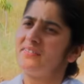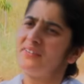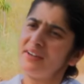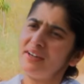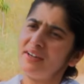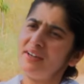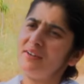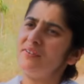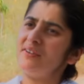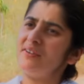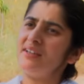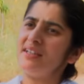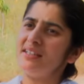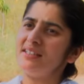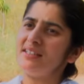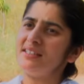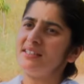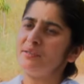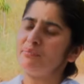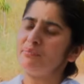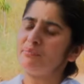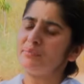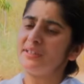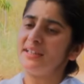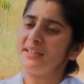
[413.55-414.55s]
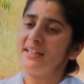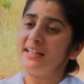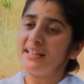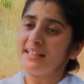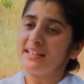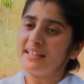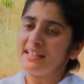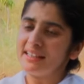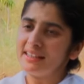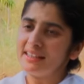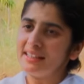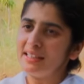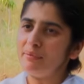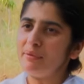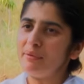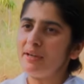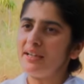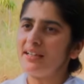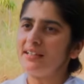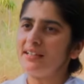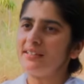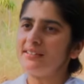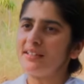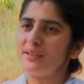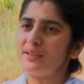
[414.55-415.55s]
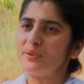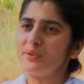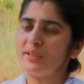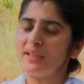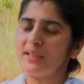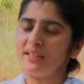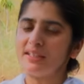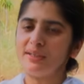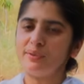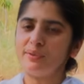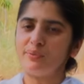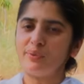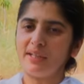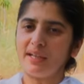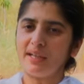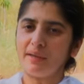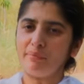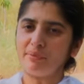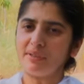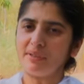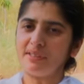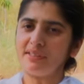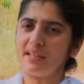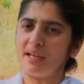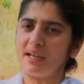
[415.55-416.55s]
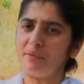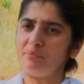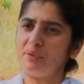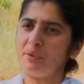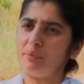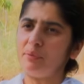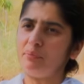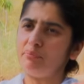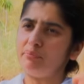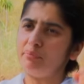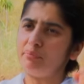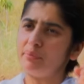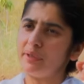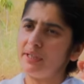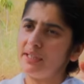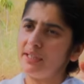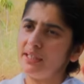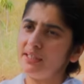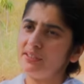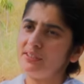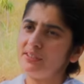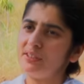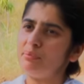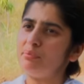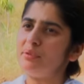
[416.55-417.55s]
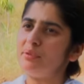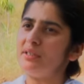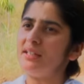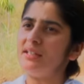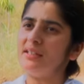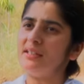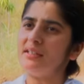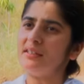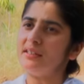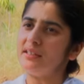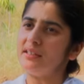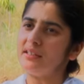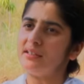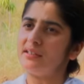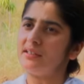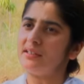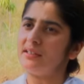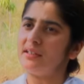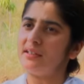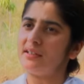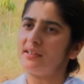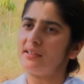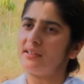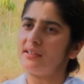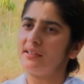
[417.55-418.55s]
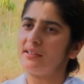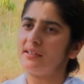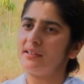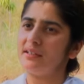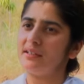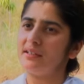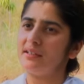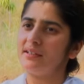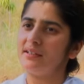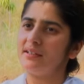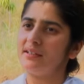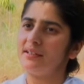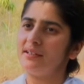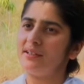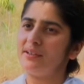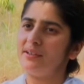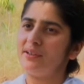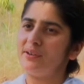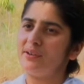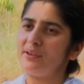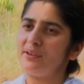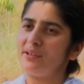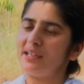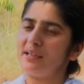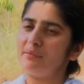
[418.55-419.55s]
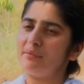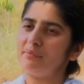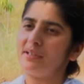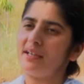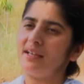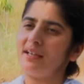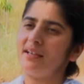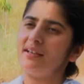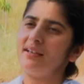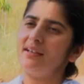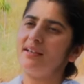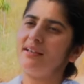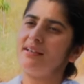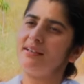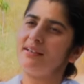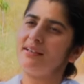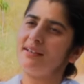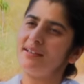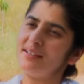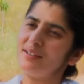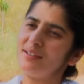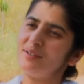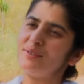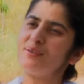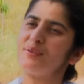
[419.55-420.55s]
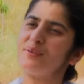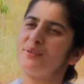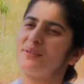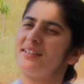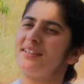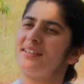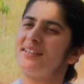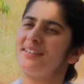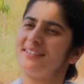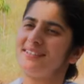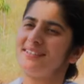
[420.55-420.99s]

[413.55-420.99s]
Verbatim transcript: वेरी वेरी डीप कितनी बार ऐसा होगा कि कोई आपके सामने बड़ी से बड़ी गलती कर दे और आप कहेंगे इट्स ओके okay.